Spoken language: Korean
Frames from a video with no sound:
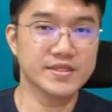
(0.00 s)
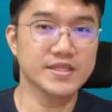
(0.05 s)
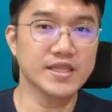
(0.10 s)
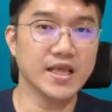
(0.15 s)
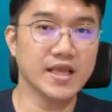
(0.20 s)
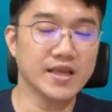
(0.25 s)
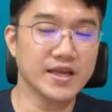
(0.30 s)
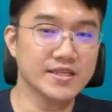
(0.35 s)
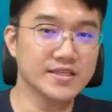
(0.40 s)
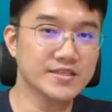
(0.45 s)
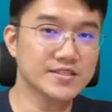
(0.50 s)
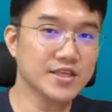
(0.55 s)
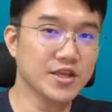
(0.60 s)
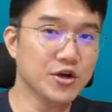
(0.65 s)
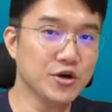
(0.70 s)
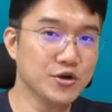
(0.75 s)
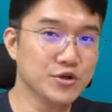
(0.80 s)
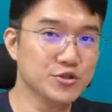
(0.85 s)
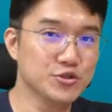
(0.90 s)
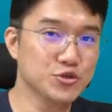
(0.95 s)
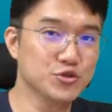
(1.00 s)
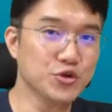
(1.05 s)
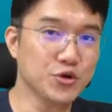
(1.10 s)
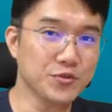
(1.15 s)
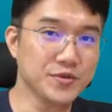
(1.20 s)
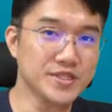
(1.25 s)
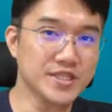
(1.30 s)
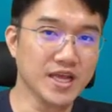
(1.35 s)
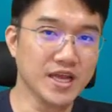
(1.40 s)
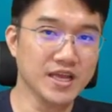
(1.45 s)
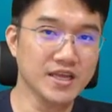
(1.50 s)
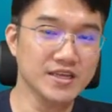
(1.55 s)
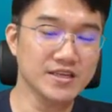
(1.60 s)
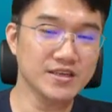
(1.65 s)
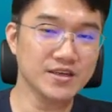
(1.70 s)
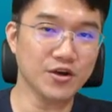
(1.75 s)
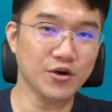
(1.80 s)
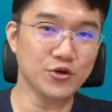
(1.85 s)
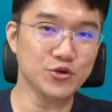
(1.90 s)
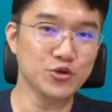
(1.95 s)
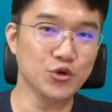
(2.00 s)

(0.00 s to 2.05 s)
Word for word: 네 안녕하세요 조조입니다 어,